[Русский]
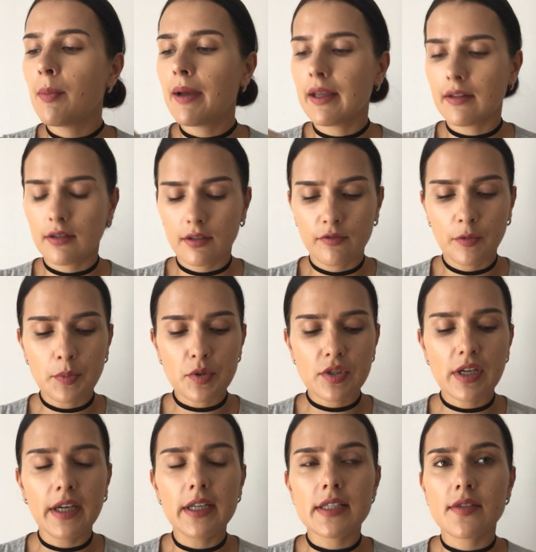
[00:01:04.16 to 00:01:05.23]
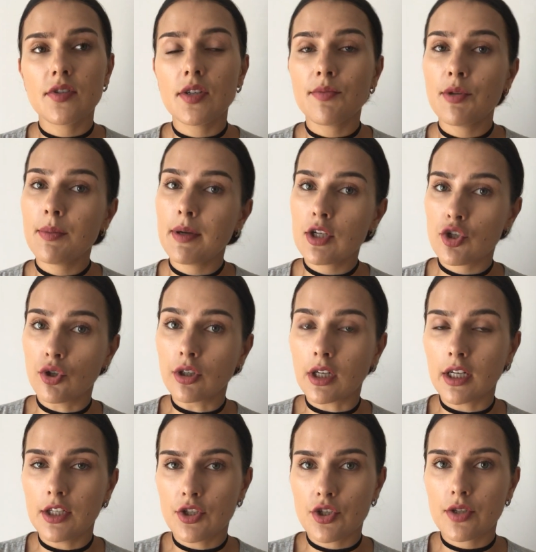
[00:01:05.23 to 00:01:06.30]
Бентон выпускает совсем небольшое
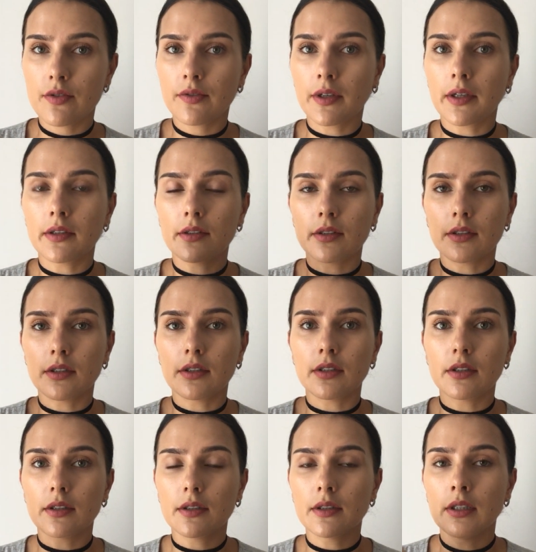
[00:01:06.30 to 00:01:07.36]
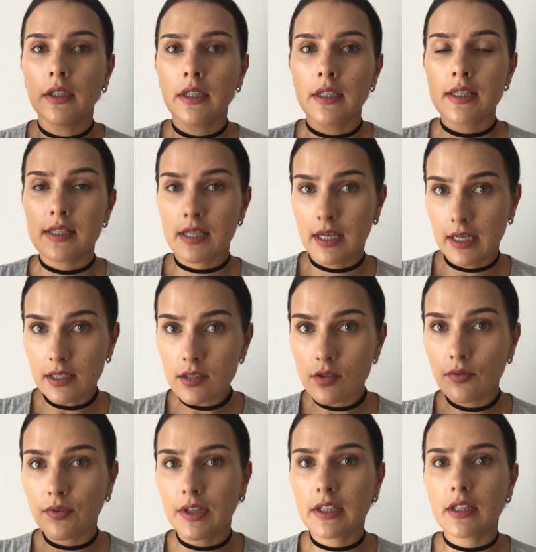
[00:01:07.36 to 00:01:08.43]
количество а,
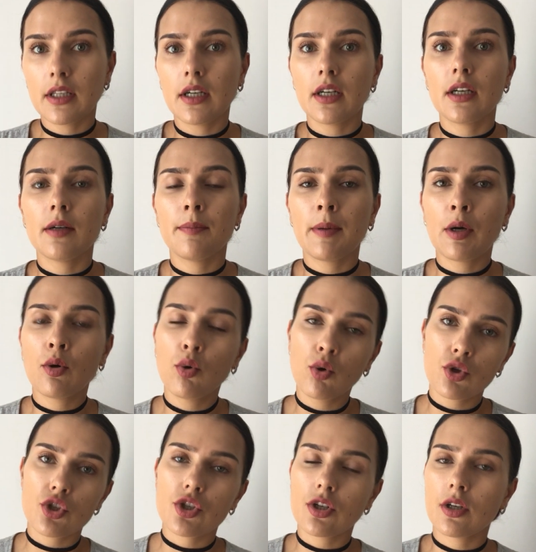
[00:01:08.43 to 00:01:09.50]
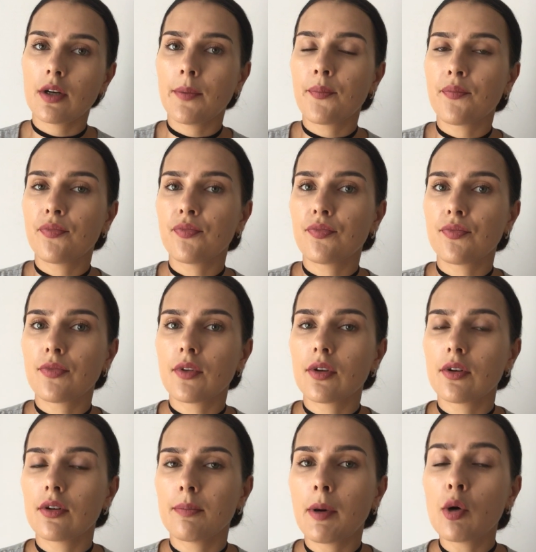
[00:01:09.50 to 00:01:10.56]
средств. Это
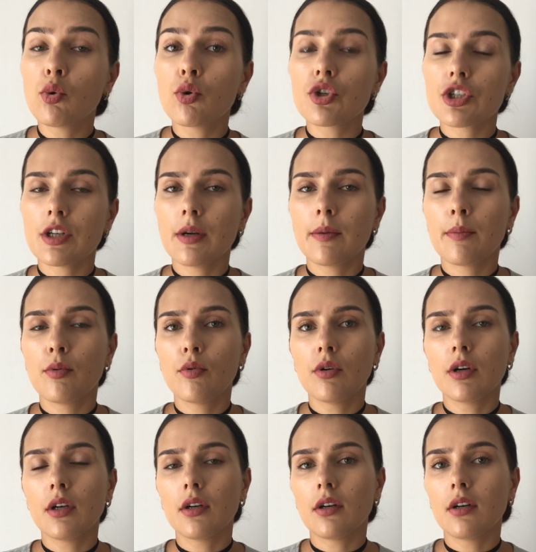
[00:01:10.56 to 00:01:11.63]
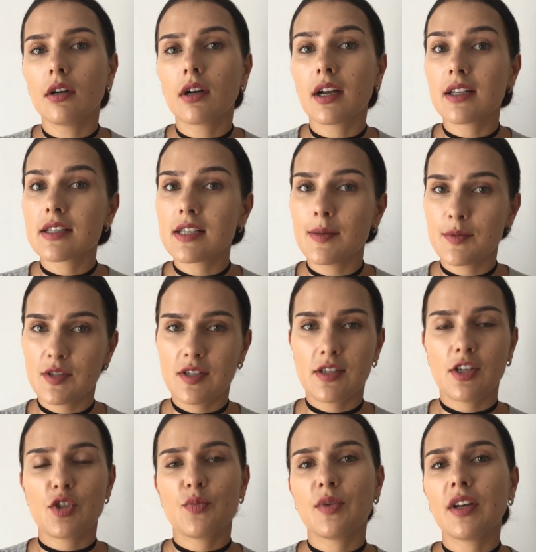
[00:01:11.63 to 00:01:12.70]
похоже, похожая по а, концепции,
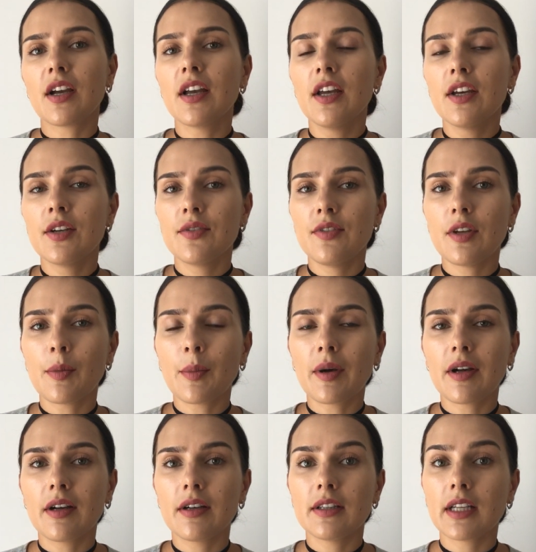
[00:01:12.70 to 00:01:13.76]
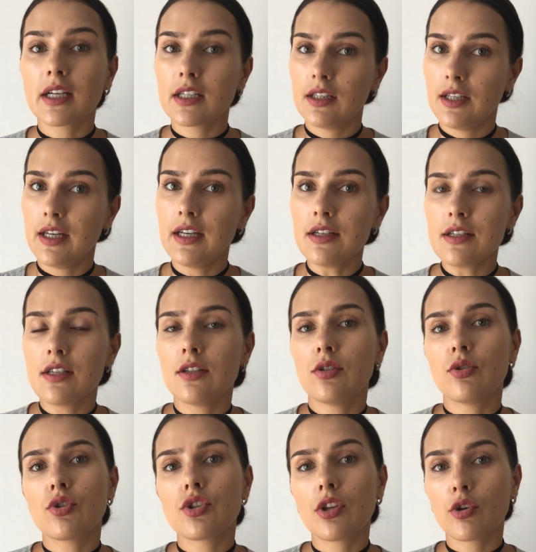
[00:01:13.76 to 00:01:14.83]
скажем так, фирма Naclairs. Это
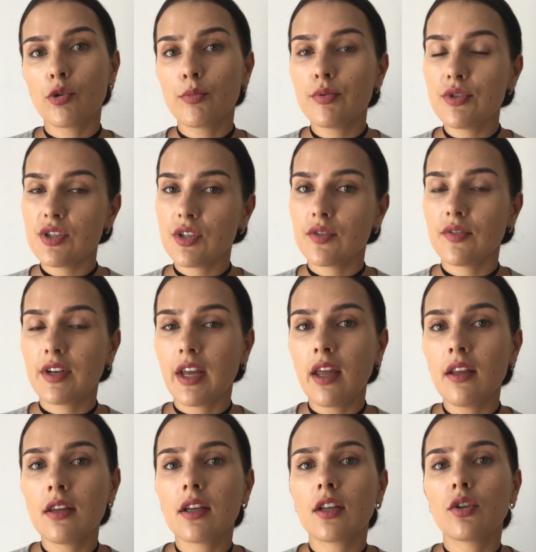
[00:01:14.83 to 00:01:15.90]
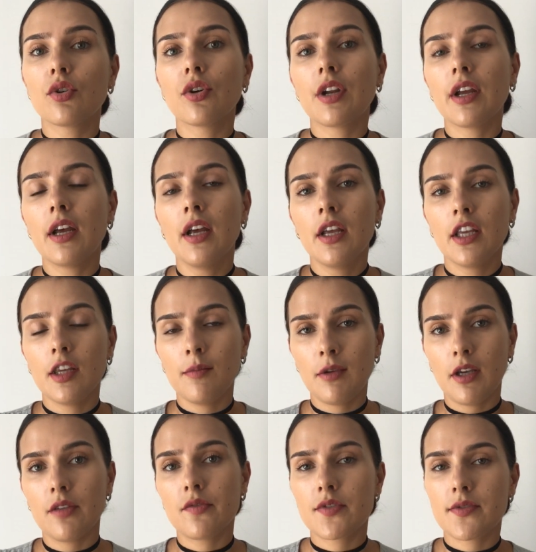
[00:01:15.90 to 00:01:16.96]
тоже такой бутик-вариант, который
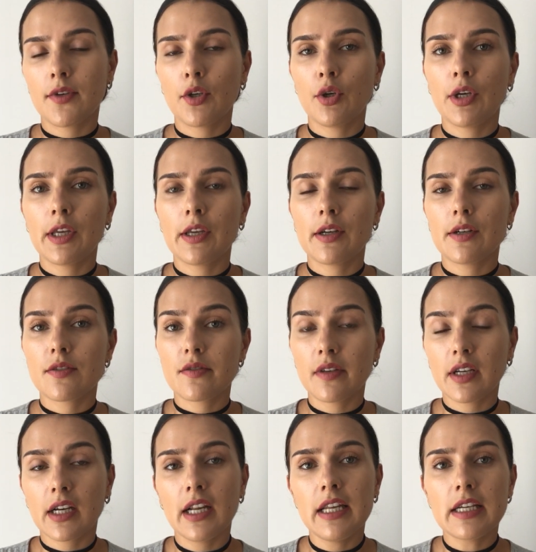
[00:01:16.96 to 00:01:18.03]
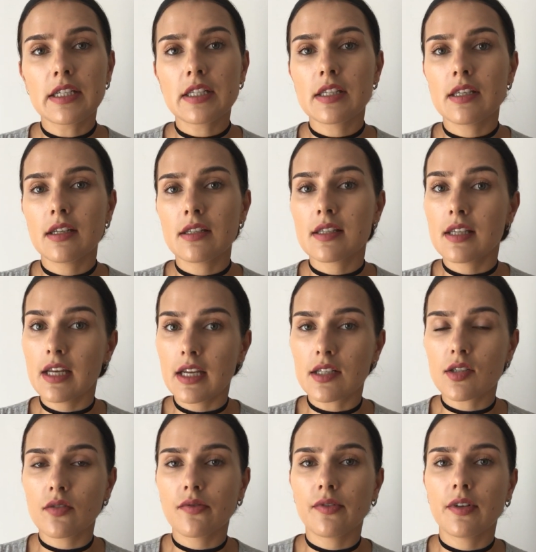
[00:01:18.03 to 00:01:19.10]
имеет в своей, э, в своей коллекции
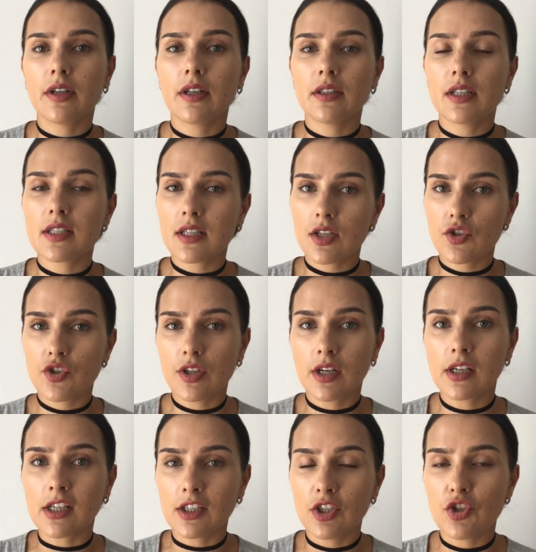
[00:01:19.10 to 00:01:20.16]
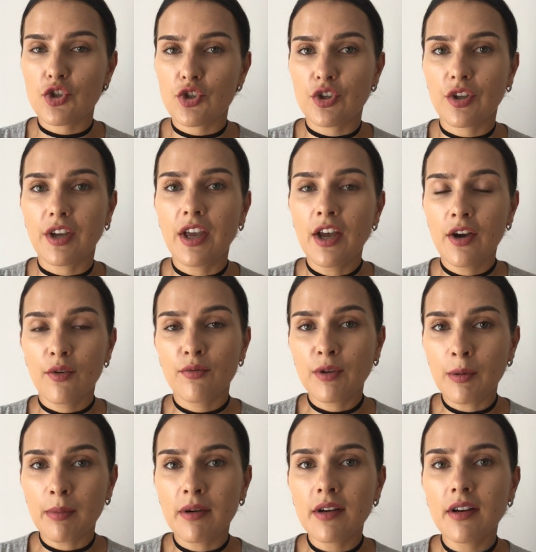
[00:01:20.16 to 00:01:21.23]
средств достаточно ограниченный
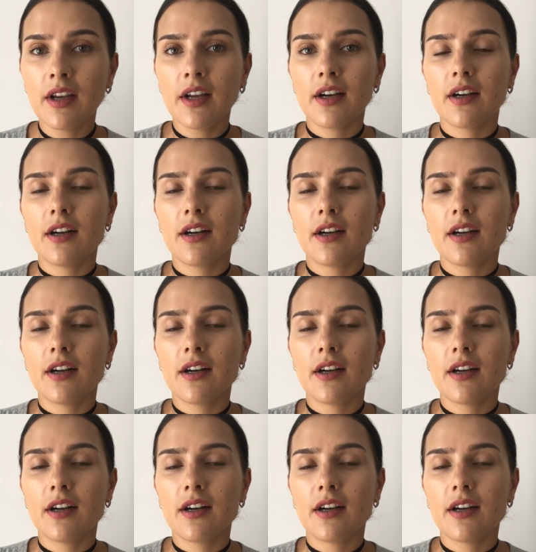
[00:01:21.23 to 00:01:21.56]
выбор.